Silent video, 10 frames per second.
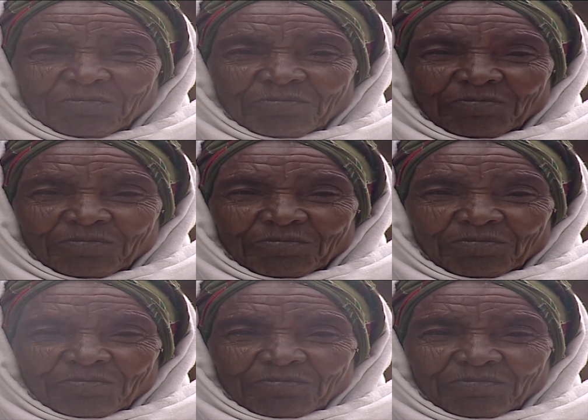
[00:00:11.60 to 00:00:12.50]
Dans ce monde
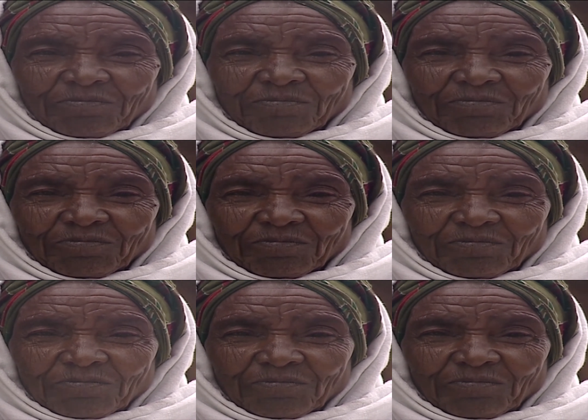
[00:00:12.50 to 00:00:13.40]
où le profit est
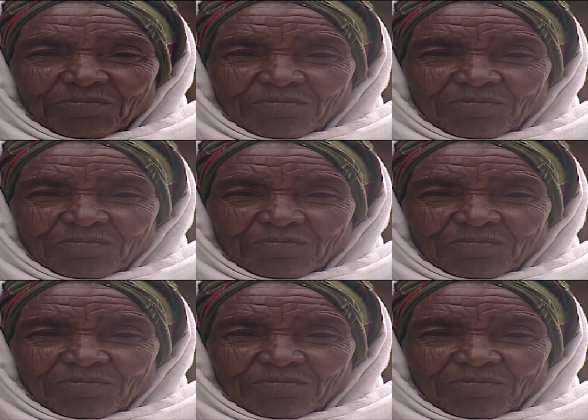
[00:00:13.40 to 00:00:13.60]
roi,